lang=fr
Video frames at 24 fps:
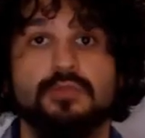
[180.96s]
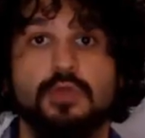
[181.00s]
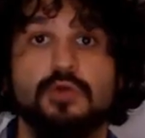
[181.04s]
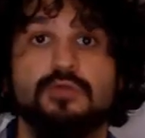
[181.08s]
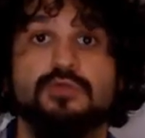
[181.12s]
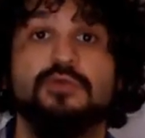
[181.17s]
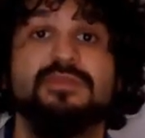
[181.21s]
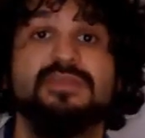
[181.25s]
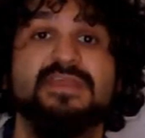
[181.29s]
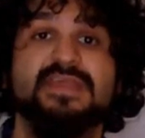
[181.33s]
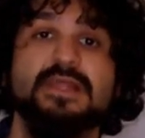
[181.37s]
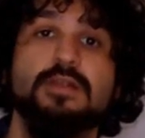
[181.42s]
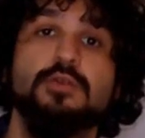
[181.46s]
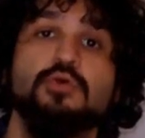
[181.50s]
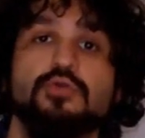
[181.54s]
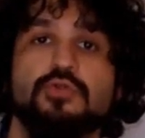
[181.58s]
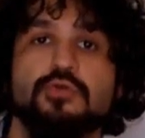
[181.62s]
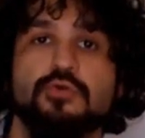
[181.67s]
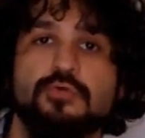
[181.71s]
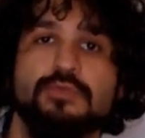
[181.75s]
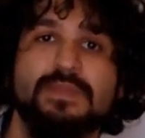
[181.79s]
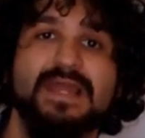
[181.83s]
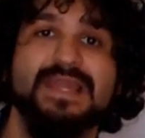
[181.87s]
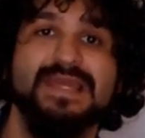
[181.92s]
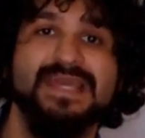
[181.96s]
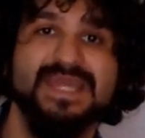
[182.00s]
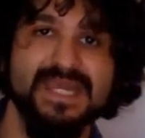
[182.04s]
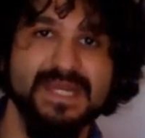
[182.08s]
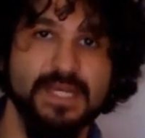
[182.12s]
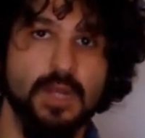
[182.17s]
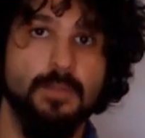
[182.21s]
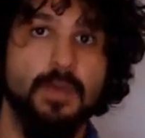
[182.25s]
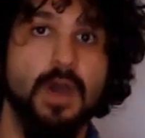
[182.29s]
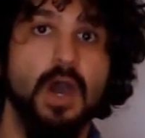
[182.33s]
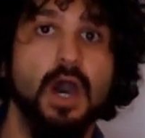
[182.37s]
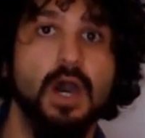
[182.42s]
Dans ce style de jeu, on a les
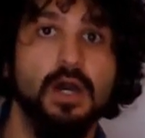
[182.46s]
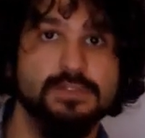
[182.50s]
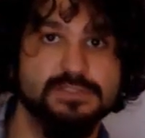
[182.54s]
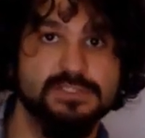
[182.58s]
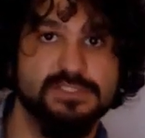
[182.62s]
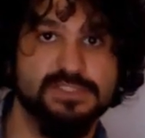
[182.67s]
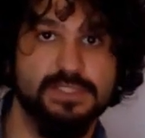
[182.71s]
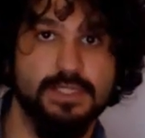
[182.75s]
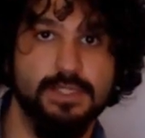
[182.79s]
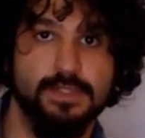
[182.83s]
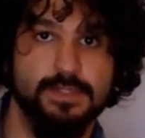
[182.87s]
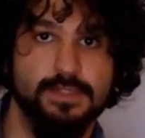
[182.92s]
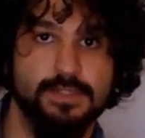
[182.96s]
Kingdom Hearts.